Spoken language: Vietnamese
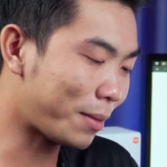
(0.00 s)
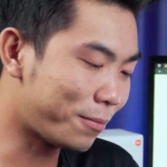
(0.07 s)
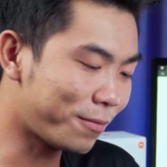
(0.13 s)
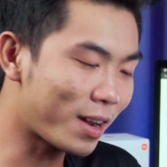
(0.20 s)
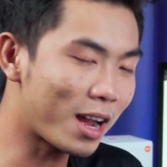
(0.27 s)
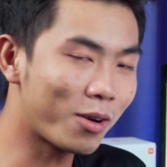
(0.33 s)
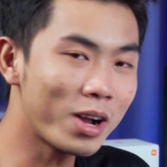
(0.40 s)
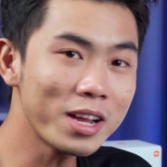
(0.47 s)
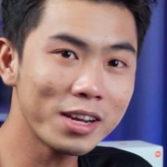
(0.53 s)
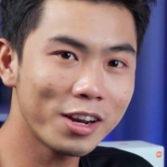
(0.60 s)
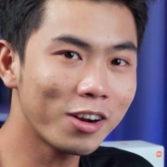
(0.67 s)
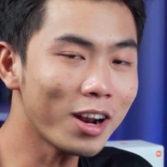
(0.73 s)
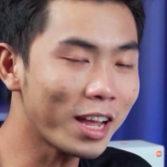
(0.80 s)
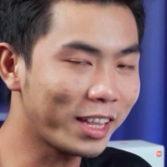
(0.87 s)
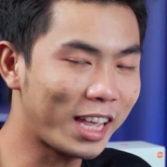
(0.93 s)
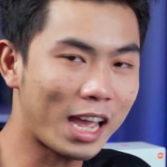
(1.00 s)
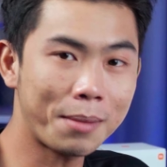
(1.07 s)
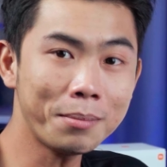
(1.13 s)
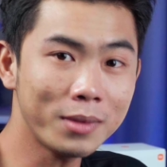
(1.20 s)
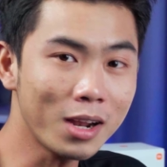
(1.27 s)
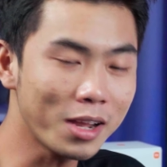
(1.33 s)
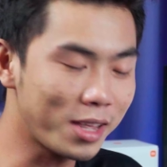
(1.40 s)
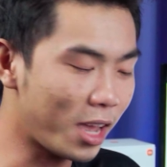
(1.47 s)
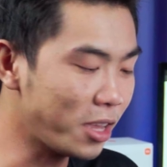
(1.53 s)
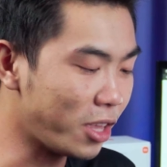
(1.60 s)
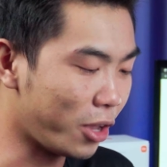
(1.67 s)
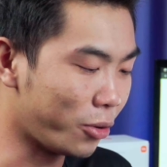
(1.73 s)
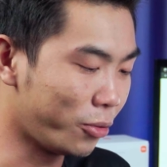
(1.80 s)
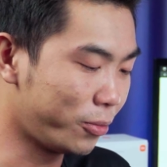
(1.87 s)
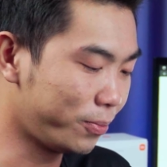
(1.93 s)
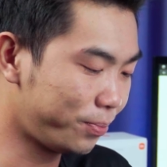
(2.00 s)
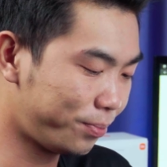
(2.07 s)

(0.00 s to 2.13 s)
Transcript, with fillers: cầm vào á nó rất là nhám rất là dễ chịu